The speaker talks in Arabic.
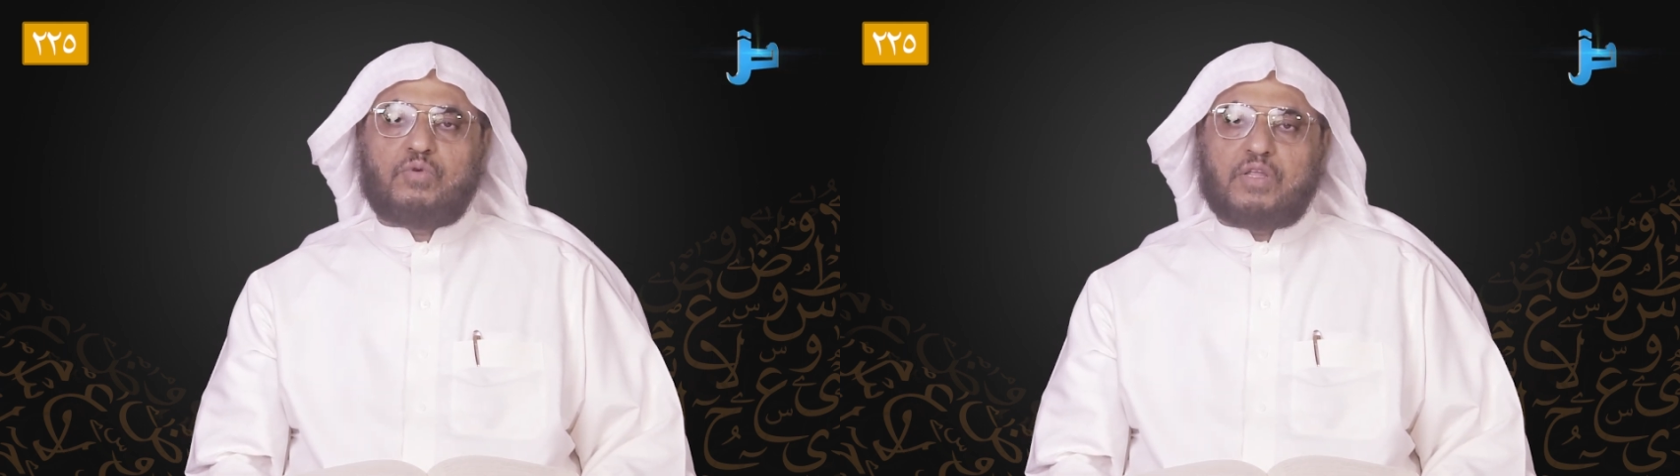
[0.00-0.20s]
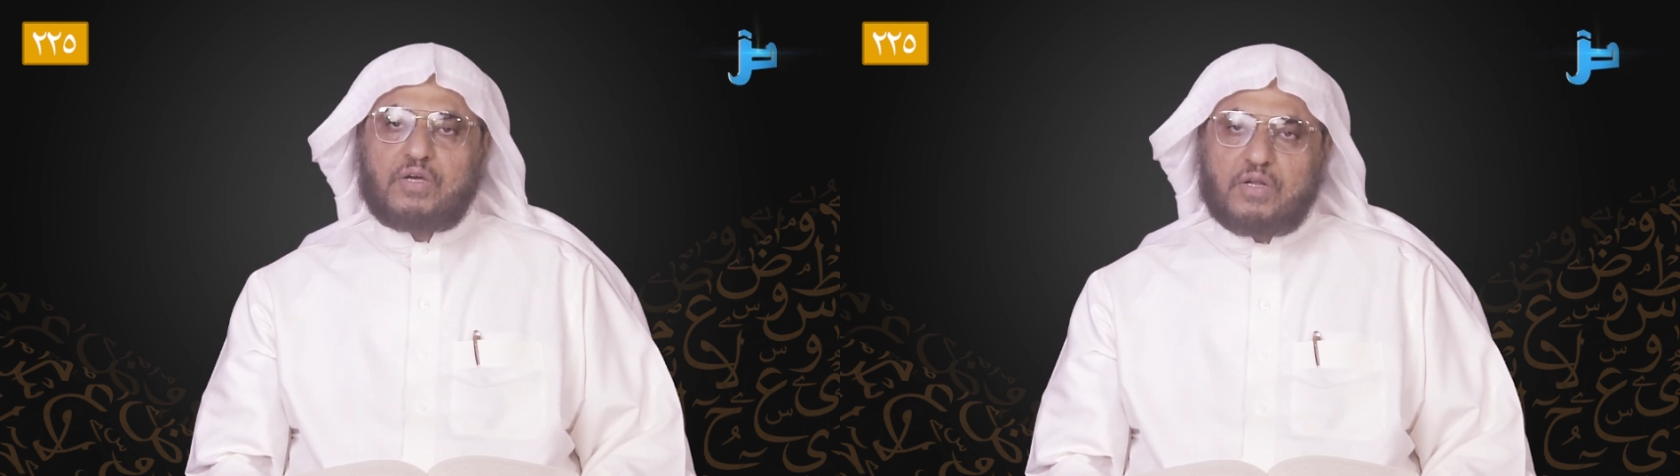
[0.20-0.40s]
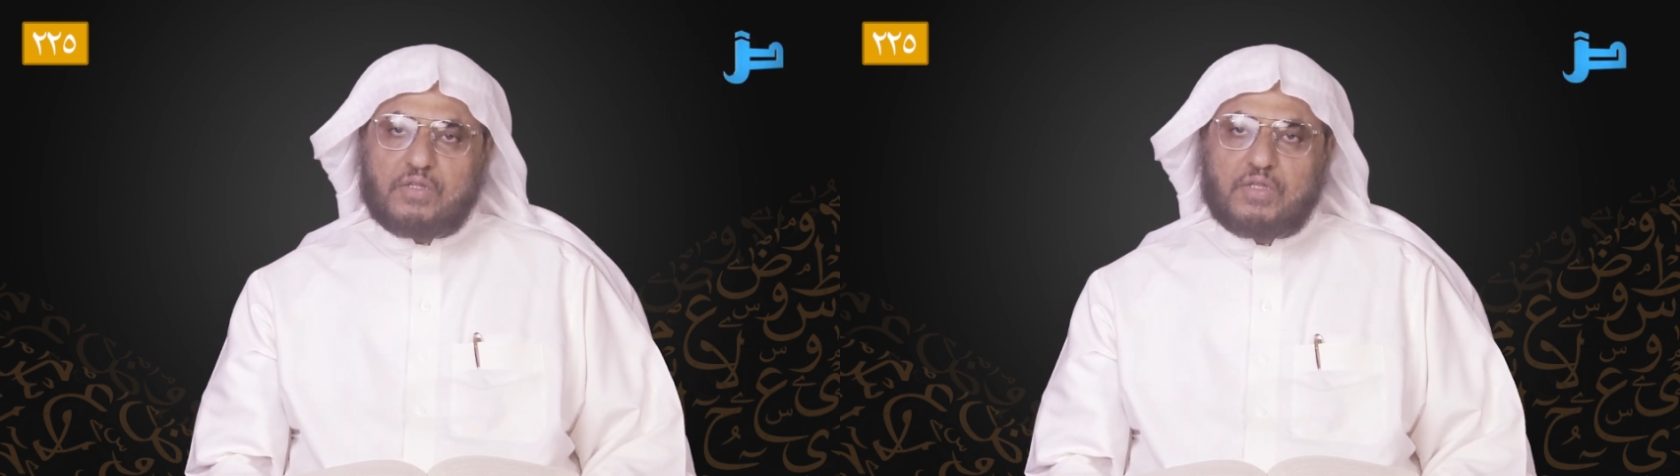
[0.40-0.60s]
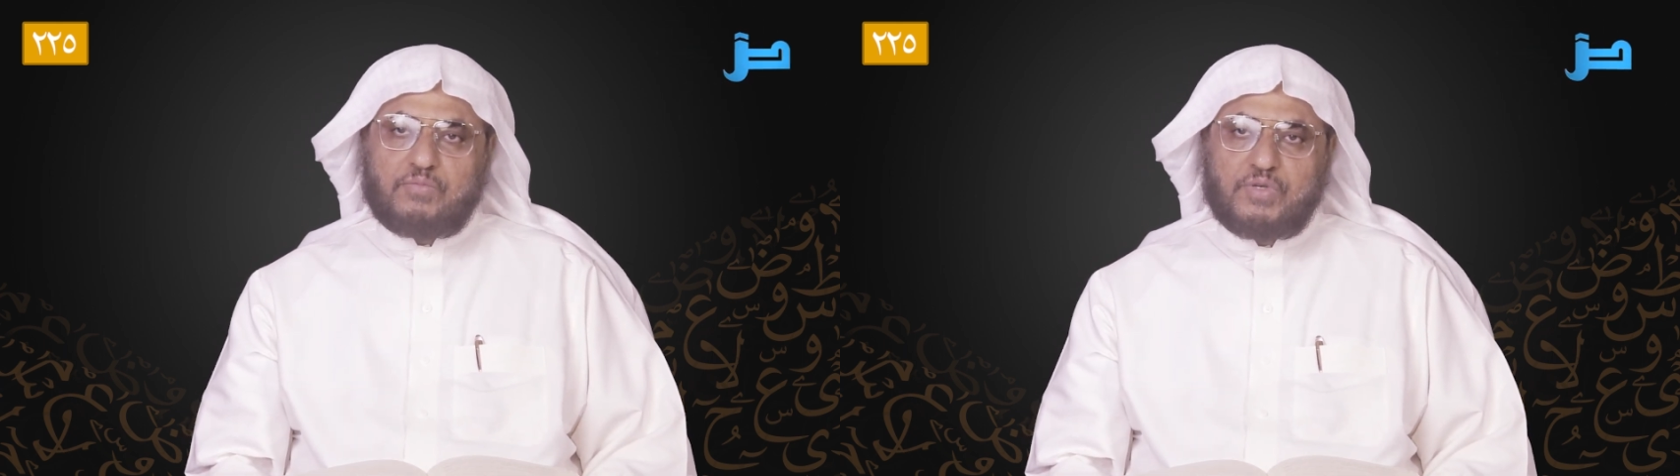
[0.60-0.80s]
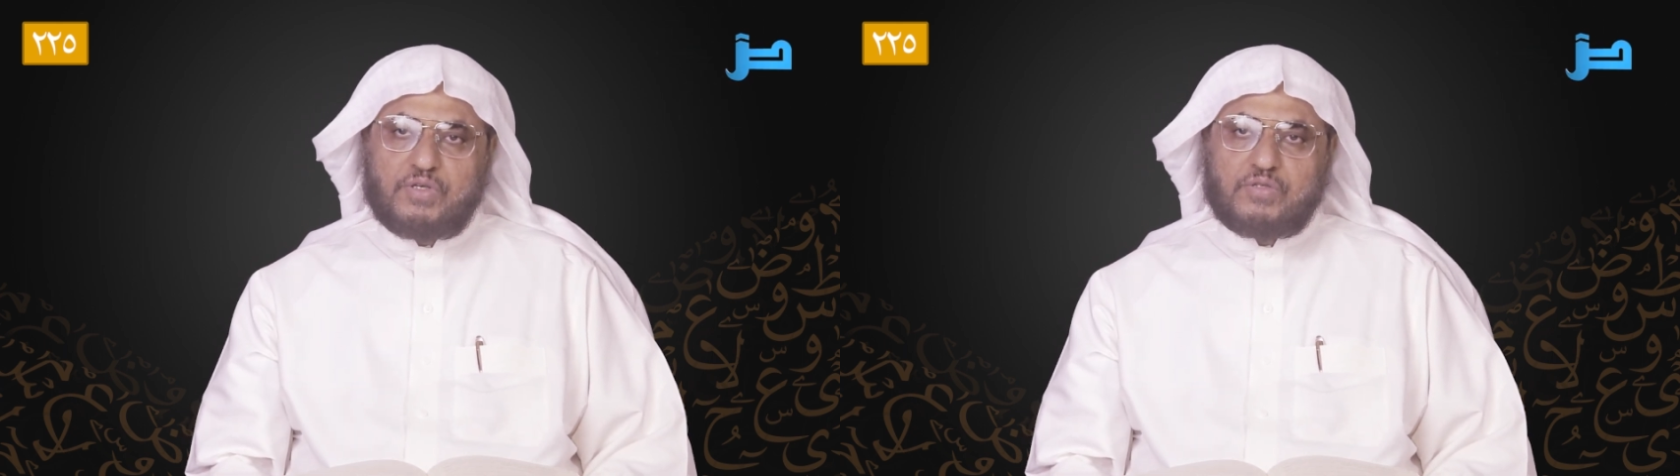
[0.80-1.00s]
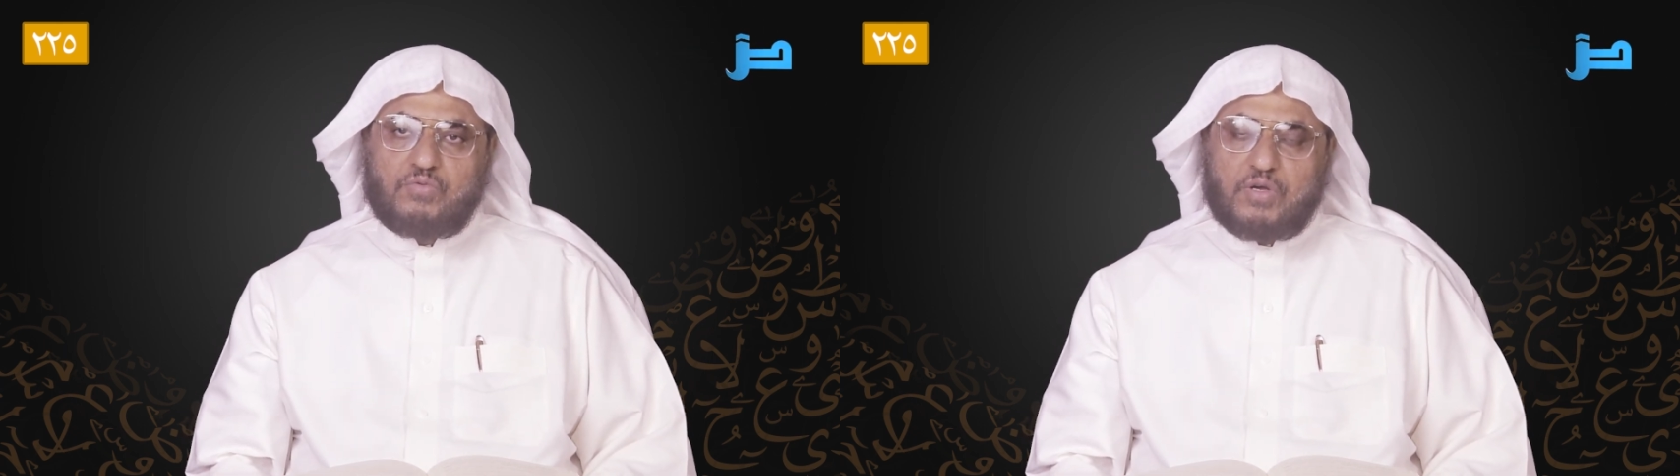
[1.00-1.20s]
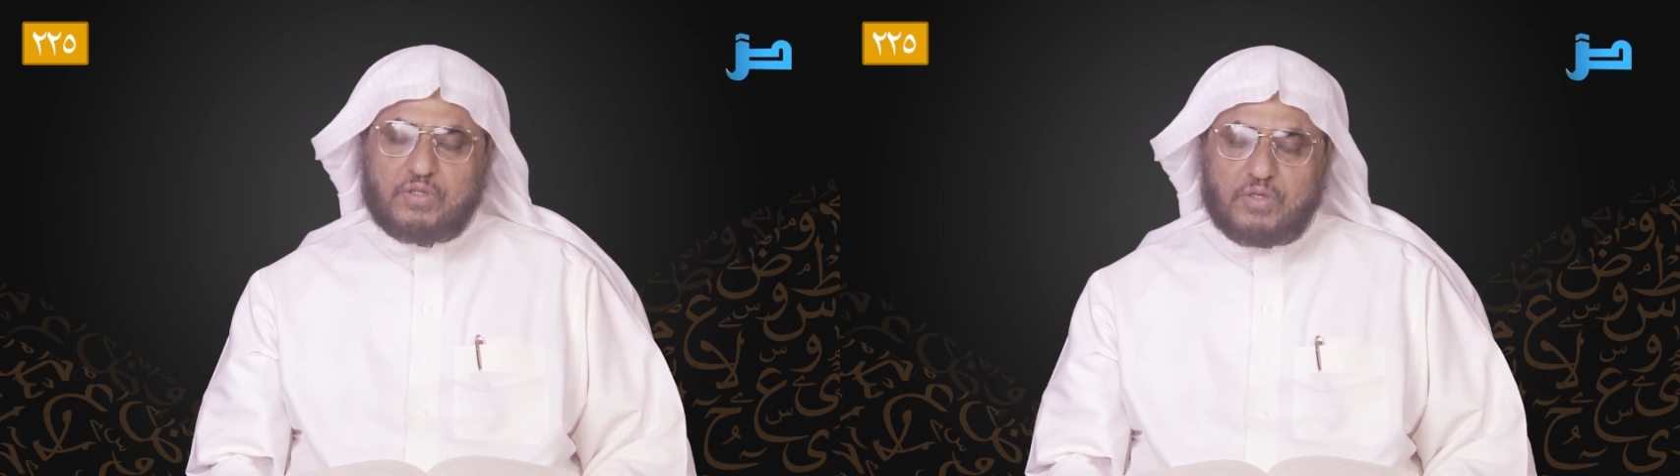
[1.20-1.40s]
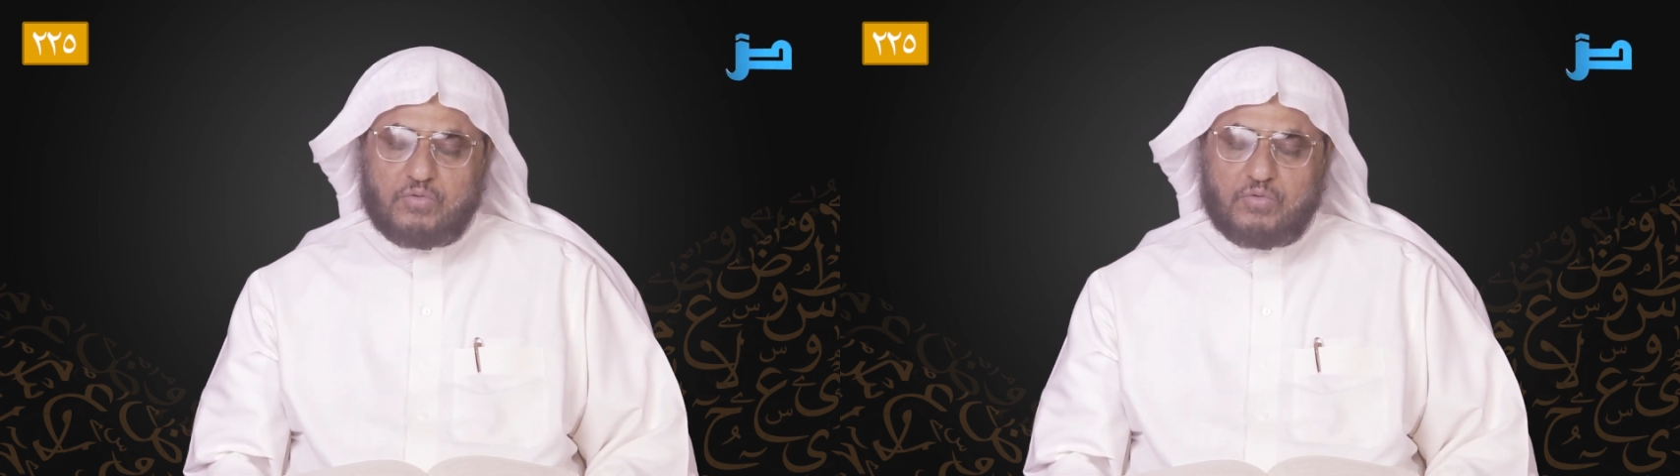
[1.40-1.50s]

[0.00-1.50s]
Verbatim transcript: وذكر التمييز وقد